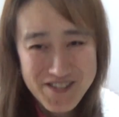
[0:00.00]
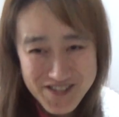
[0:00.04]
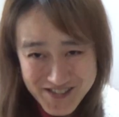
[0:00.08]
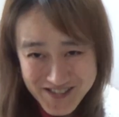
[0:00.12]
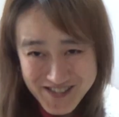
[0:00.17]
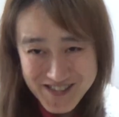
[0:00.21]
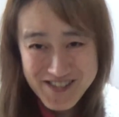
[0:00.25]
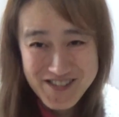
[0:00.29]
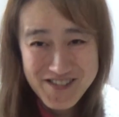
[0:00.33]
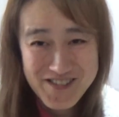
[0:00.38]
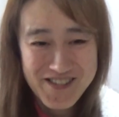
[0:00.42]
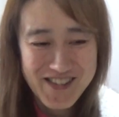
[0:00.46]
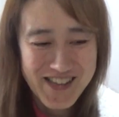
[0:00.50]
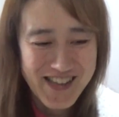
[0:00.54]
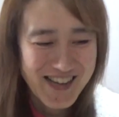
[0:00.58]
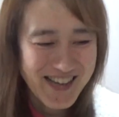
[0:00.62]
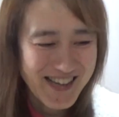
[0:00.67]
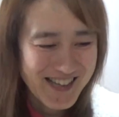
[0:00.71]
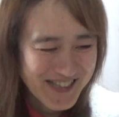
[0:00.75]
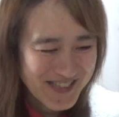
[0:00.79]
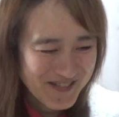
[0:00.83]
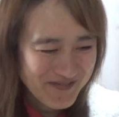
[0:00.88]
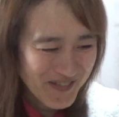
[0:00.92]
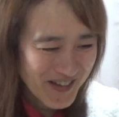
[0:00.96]
よろしくお
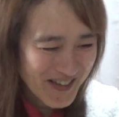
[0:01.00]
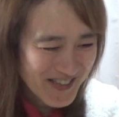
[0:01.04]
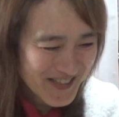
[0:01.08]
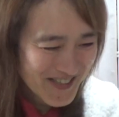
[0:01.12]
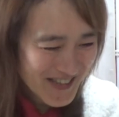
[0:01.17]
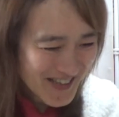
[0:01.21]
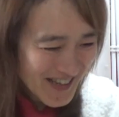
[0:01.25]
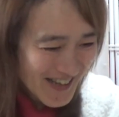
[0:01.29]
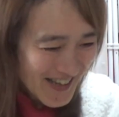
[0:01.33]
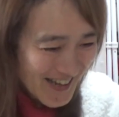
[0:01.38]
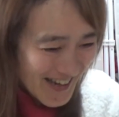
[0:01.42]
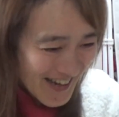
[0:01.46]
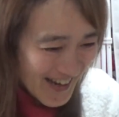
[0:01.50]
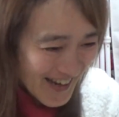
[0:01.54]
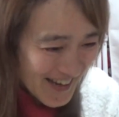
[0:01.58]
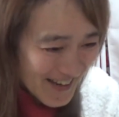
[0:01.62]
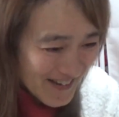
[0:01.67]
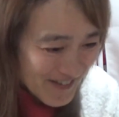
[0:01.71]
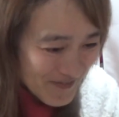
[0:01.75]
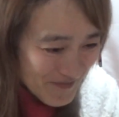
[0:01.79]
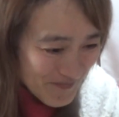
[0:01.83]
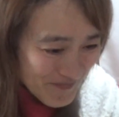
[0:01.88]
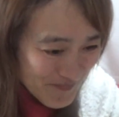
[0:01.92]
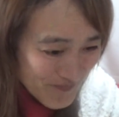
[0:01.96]
願いします。は
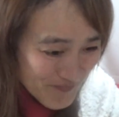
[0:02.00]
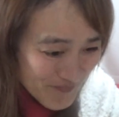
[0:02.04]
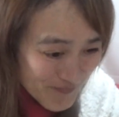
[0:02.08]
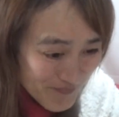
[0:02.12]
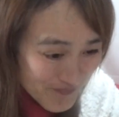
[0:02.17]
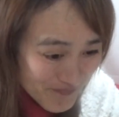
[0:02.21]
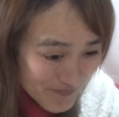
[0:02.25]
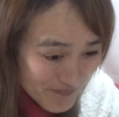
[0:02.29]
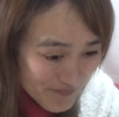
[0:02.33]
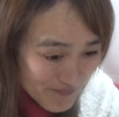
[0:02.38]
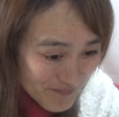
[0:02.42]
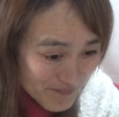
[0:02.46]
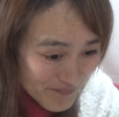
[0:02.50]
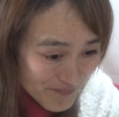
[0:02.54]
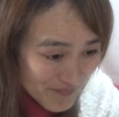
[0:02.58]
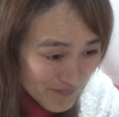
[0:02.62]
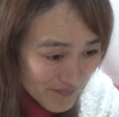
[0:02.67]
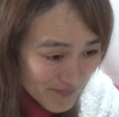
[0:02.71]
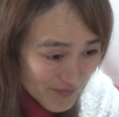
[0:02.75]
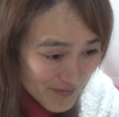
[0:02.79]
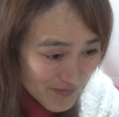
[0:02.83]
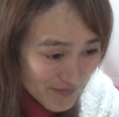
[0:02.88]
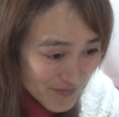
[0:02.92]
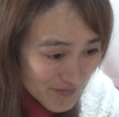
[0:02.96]
い。
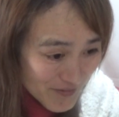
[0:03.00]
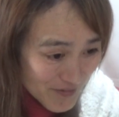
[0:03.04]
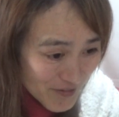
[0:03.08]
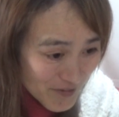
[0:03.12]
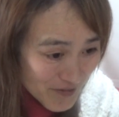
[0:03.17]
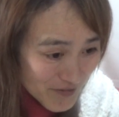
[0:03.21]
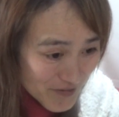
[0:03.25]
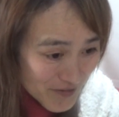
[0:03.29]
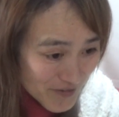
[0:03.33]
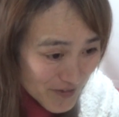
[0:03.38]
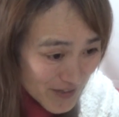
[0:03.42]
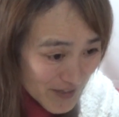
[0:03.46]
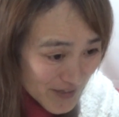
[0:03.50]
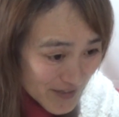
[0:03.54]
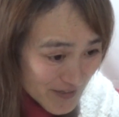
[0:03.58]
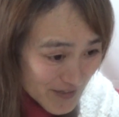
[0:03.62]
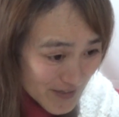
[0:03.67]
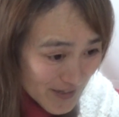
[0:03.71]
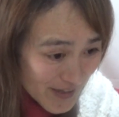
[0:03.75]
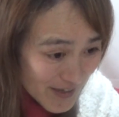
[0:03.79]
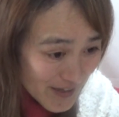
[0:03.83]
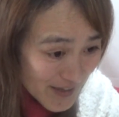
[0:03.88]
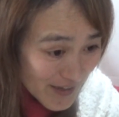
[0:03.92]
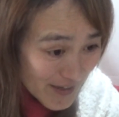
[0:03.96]
ということで
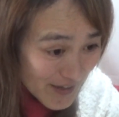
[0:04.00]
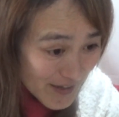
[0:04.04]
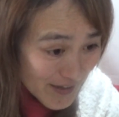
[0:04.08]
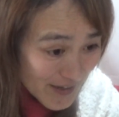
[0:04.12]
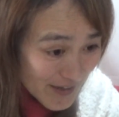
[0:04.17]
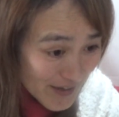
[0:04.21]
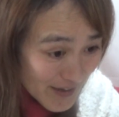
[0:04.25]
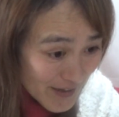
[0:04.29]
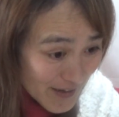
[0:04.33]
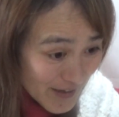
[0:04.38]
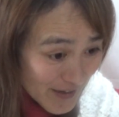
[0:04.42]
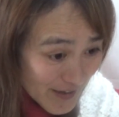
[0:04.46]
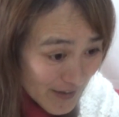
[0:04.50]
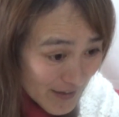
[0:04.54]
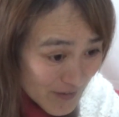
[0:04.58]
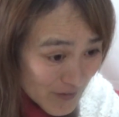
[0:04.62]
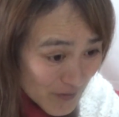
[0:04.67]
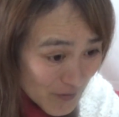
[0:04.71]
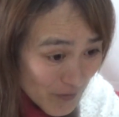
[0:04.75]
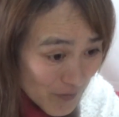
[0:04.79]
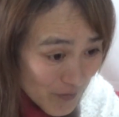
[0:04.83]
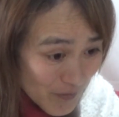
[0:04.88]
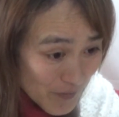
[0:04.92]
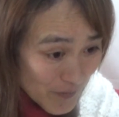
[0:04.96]
す。えー、っ
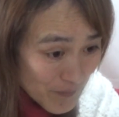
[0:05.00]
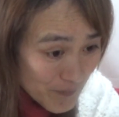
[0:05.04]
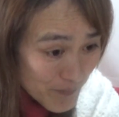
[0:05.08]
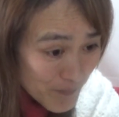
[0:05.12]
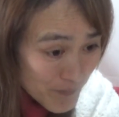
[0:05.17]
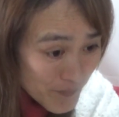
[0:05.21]
と、